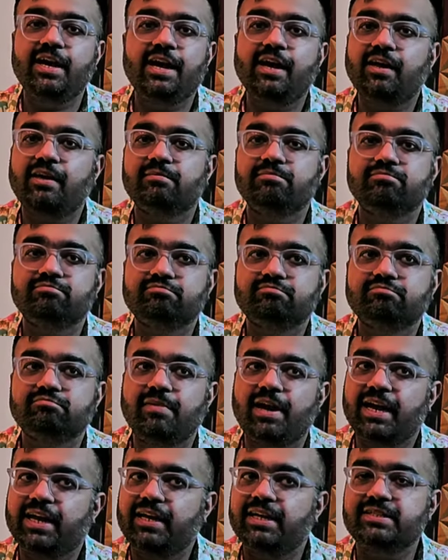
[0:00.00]
मैं किसी
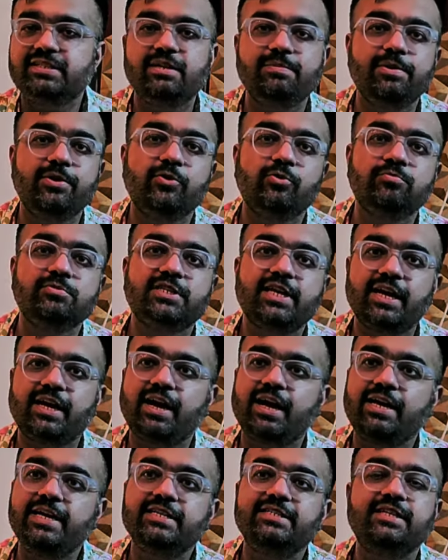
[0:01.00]
भी रूम से कहीं से
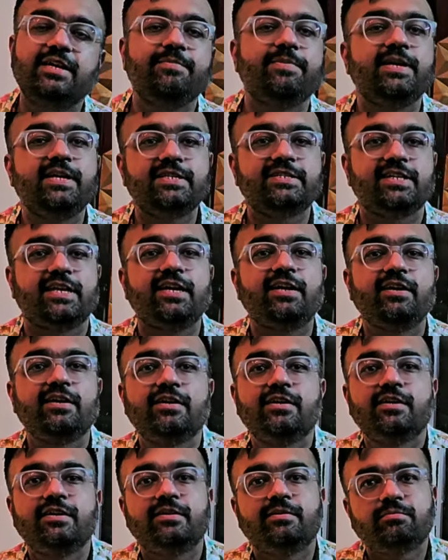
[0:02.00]
भी इसे
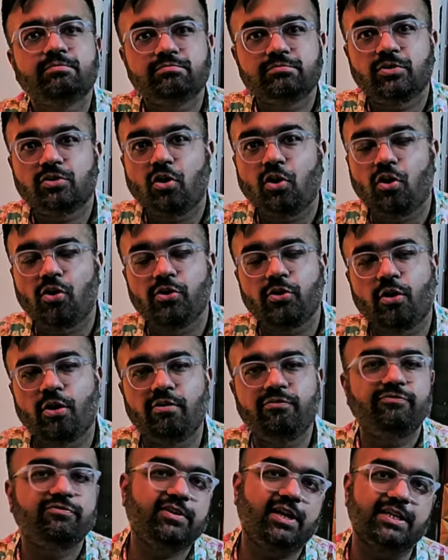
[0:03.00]
ऑन ऑफ कर
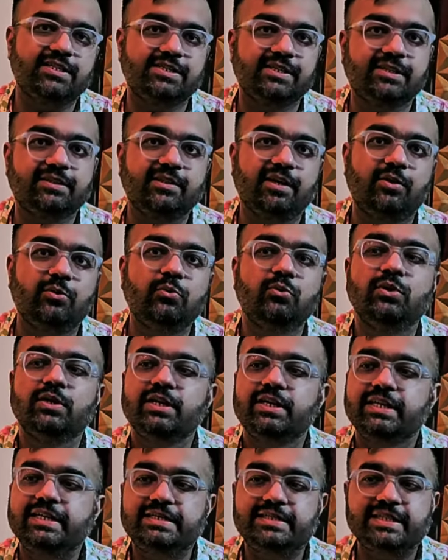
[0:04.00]
सकता हूँ इसकी
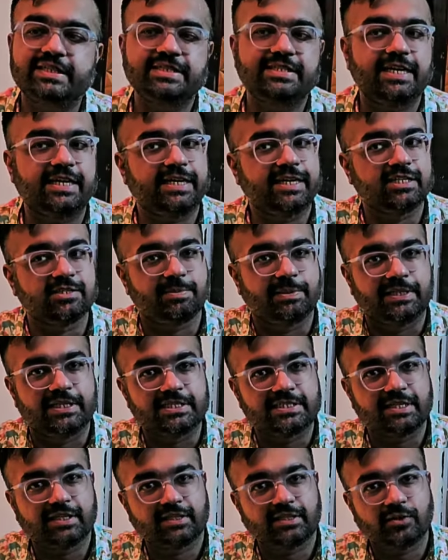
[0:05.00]
सेटिंग्स बदल सकता
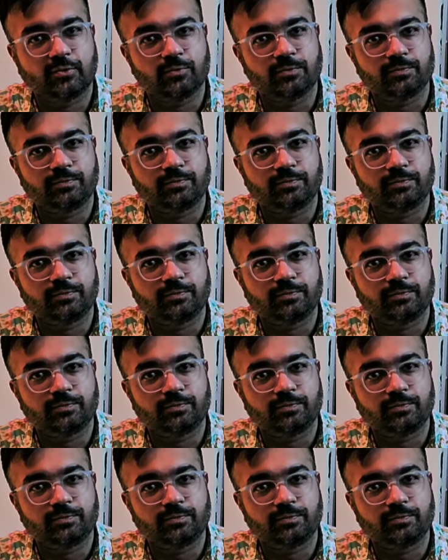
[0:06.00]
हूँ तो अब